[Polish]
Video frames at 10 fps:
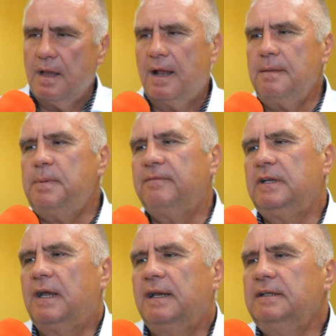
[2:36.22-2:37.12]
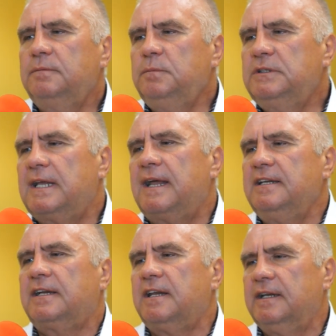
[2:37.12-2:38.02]
Ale pewnie, ale mi
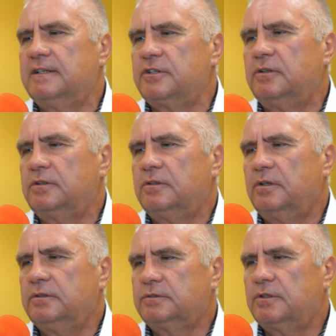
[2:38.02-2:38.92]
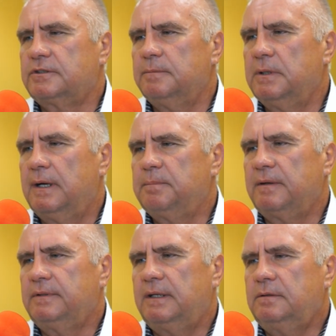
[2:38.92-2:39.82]
nie kryje, że on to doniósł do CBA,
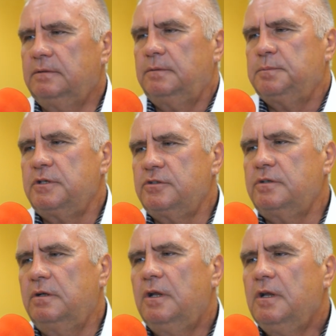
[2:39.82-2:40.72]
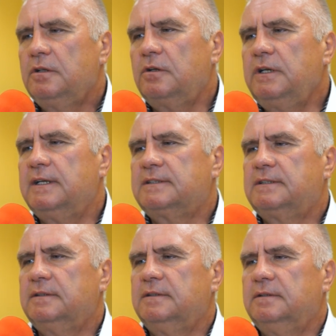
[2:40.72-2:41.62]
prawda? To, to przecież to, to nie
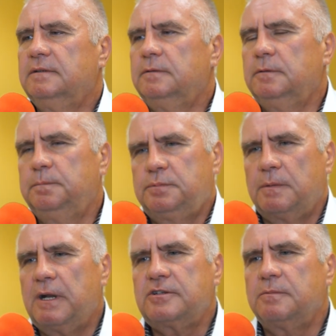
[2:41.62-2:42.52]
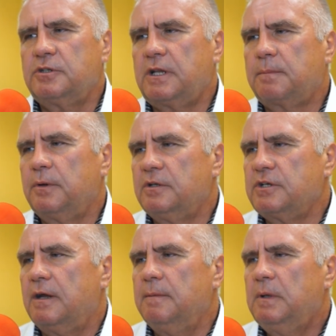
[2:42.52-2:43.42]
jest, yy, przepraszam, że tak
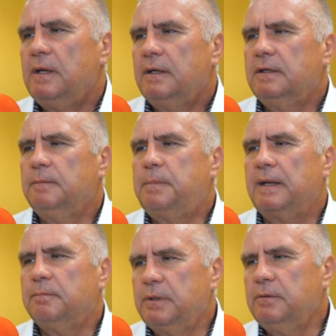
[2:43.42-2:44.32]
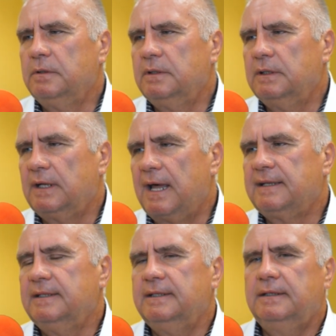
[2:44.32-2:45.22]
powiedziałem, yy, pan były
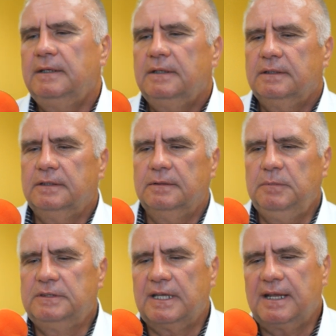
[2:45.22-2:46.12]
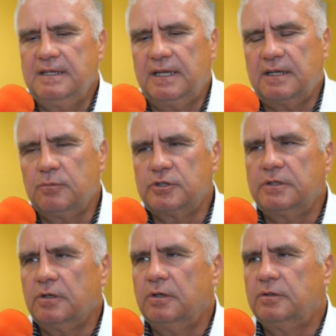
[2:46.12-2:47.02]
radny yy, e, Mizera nie krył,
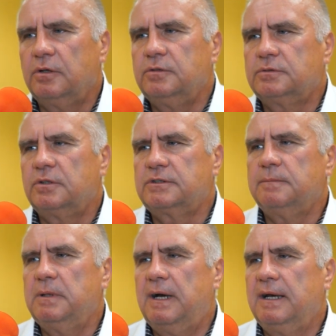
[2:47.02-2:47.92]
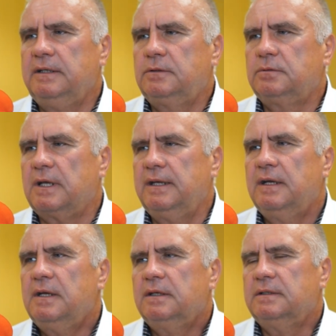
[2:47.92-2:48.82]
że to on doniósł do CBA i tutaj
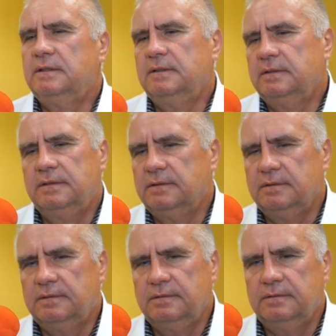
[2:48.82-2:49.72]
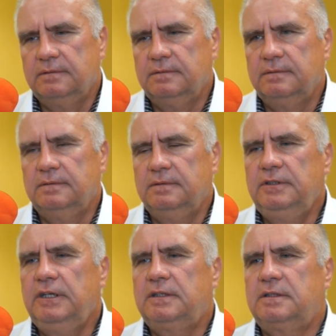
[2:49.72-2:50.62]
yy,
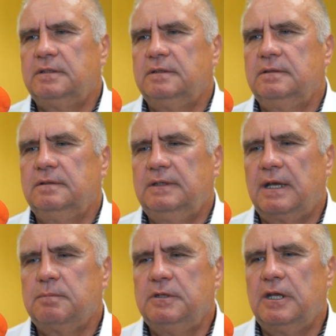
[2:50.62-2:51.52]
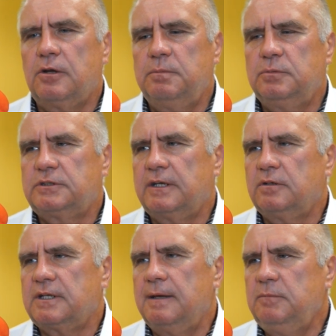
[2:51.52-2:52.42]
nikt jakby nie robił z
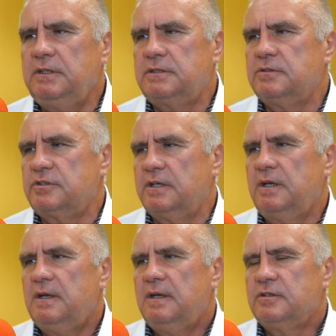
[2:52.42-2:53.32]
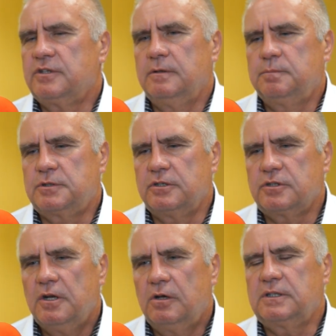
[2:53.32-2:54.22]
tego tajemnicy, że, że
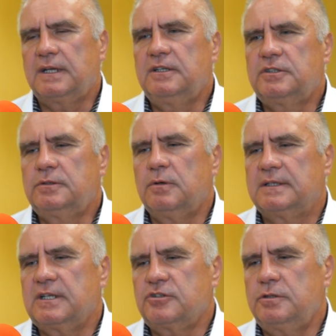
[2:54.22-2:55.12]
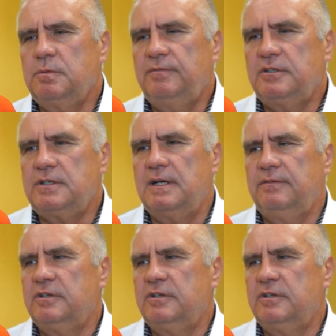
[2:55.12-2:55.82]
przecież o takich sytuacjach żeśmy wiedzieli.